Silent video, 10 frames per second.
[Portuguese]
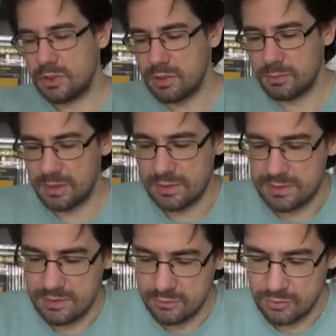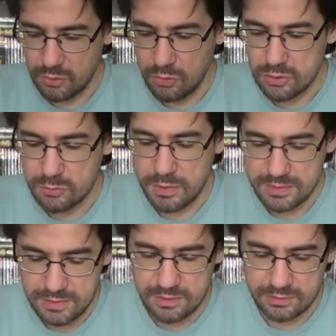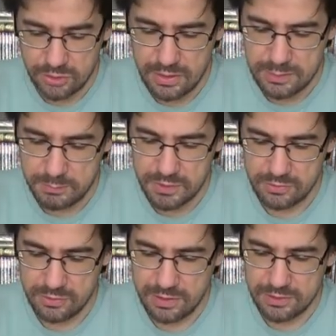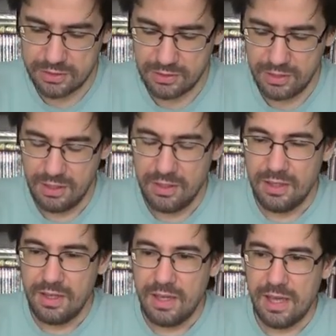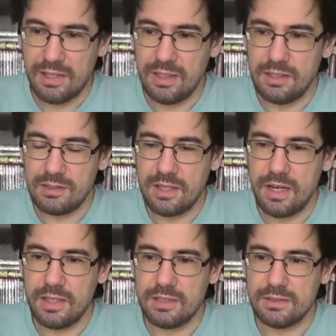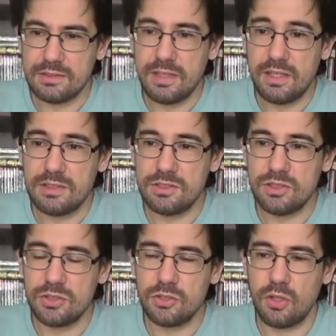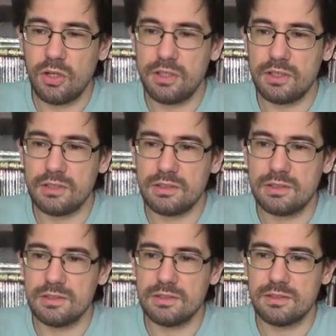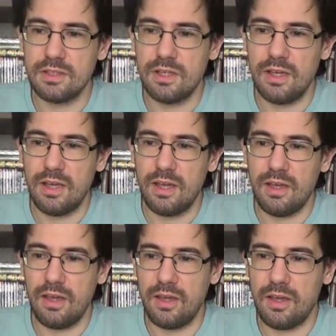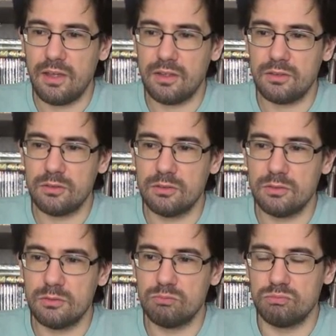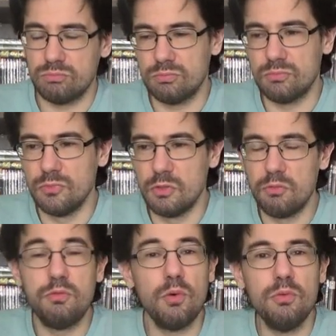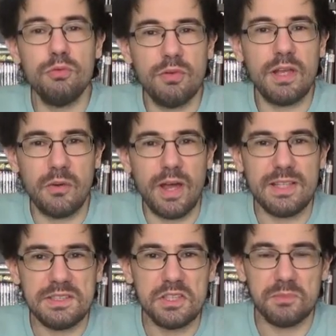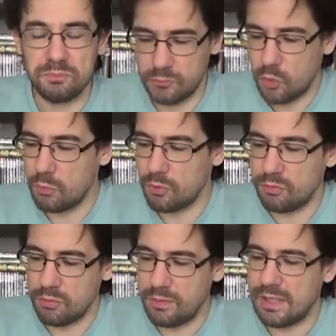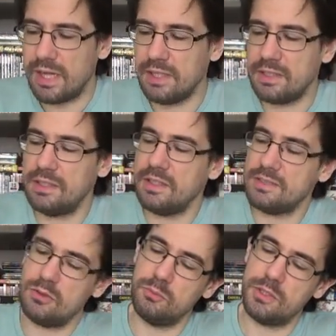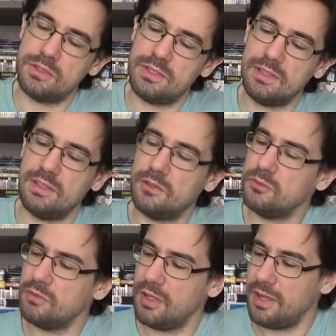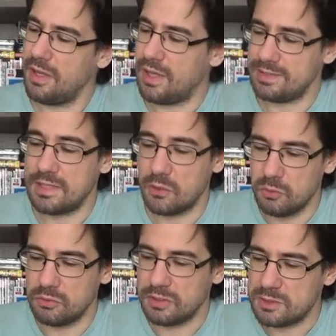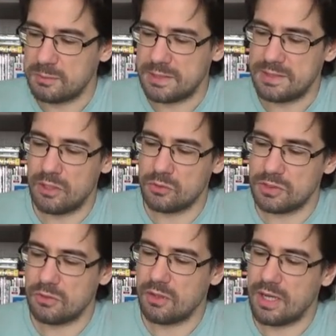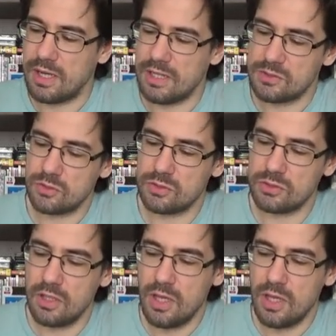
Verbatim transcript: me chama a atenção, que eu gosto bastante desse personagem, é que ele traz desde histórias é, full Velho Oeste, como eu vou falar aqui na edição número 61, a segunda em especial, Os Cinco Carrascos,